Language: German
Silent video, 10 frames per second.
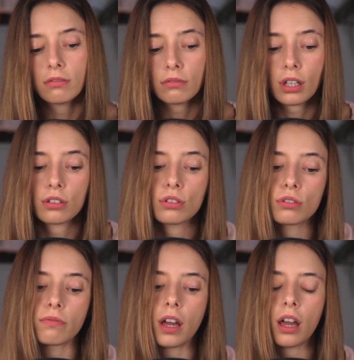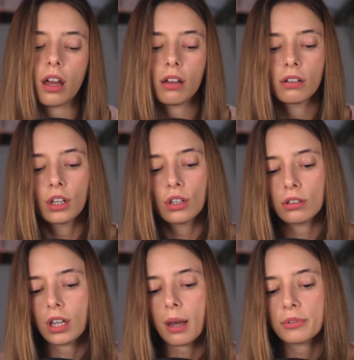Das ist wahr,
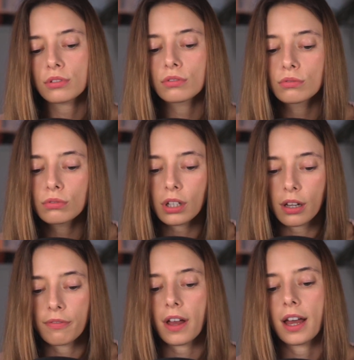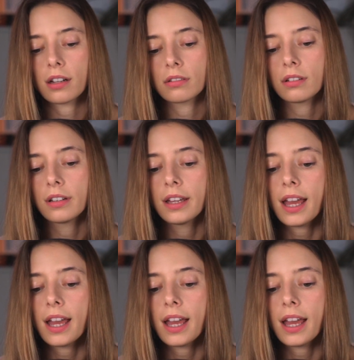ich habe es genug erfahren,